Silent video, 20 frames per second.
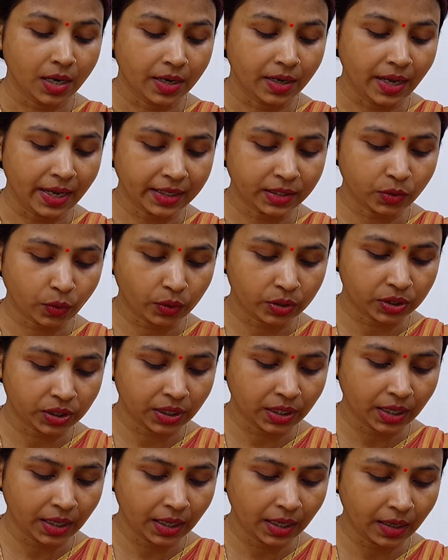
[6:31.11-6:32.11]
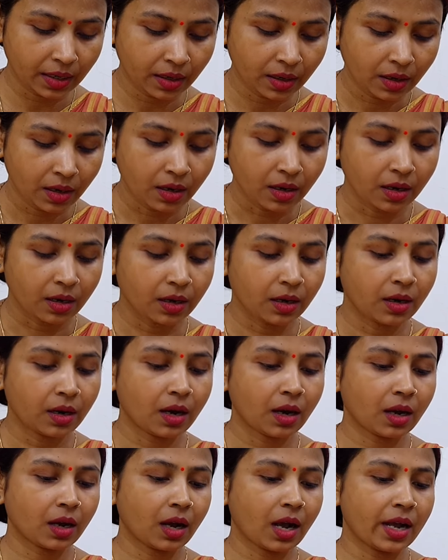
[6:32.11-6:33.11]
नेक्स्ट क्वेश्चन है
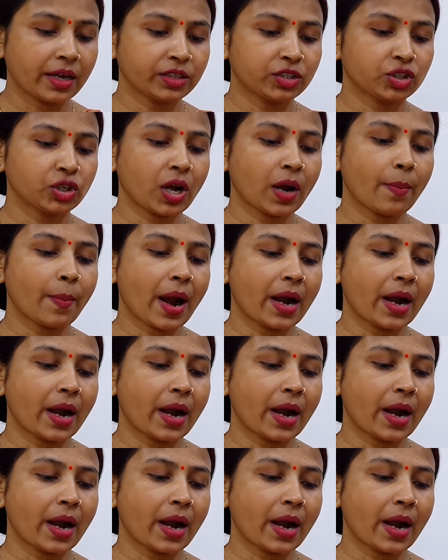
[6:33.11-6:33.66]
आकांक्षा